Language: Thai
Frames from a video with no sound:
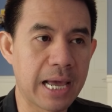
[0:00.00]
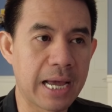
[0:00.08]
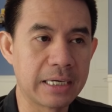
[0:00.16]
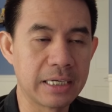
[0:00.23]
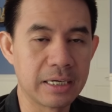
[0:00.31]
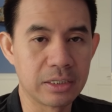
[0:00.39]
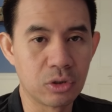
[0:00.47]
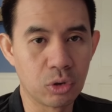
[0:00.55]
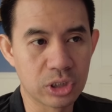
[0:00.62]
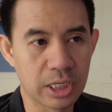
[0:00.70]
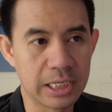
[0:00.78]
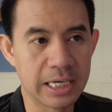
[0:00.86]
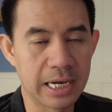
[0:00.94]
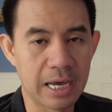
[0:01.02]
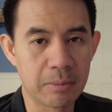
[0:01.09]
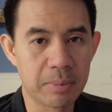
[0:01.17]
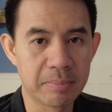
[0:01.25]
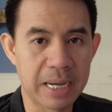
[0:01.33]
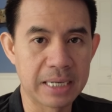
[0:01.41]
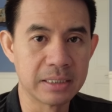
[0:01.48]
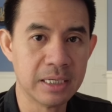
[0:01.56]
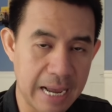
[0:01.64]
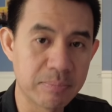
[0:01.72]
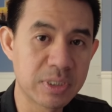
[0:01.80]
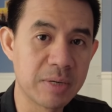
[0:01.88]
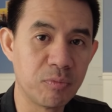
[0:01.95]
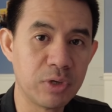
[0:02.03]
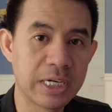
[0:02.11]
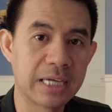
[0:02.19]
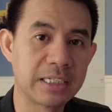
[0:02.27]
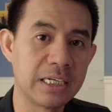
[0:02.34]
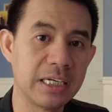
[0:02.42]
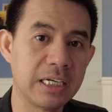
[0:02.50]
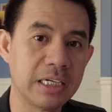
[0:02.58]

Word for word: ลาเนี่ยโดยเฉลี่ยแล้วประมาณสามสิบวินาที